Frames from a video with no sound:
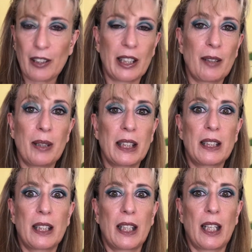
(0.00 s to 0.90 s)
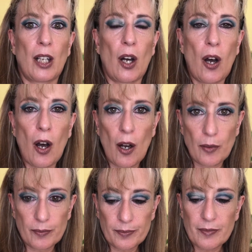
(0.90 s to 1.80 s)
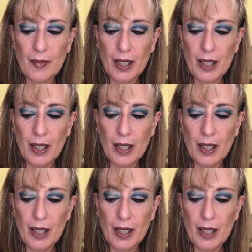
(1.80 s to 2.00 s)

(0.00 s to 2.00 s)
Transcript: y no quieres meterte en el om,